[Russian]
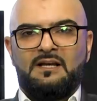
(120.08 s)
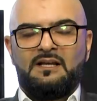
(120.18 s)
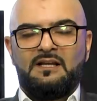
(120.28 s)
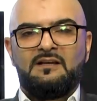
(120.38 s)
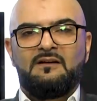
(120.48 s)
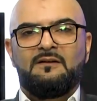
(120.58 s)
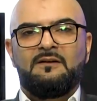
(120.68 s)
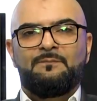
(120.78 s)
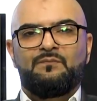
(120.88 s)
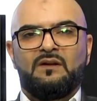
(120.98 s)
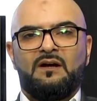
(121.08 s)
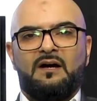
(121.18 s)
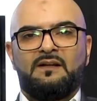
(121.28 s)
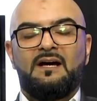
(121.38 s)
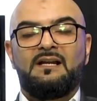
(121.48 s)
И
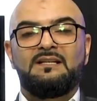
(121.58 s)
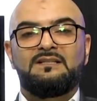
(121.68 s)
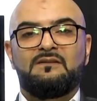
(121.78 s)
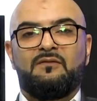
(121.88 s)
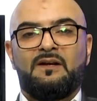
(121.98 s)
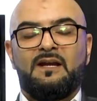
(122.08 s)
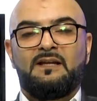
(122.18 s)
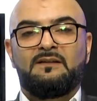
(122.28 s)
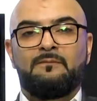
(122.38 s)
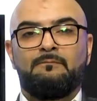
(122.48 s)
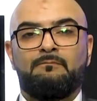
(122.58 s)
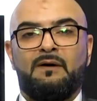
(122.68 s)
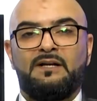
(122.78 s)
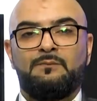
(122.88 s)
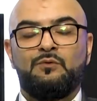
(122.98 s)
она олицетворяет
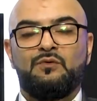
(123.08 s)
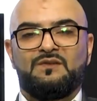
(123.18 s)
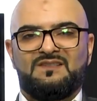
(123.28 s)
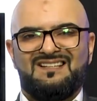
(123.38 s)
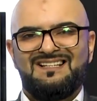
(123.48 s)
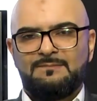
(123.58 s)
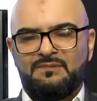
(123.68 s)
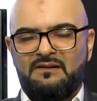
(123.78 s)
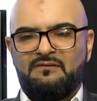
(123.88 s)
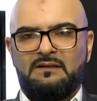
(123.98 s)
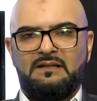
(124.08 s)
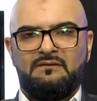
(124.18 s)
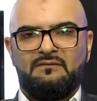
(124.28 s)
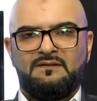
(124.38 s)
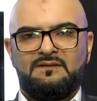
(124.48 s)
борьбу за
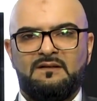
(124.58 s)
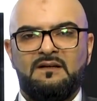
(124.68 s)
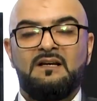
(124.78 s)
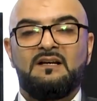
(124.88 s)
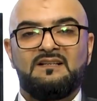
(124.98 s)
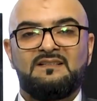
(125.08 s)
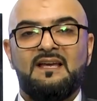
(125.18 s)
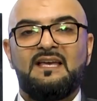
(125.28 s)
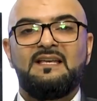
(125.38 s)
справедливость, за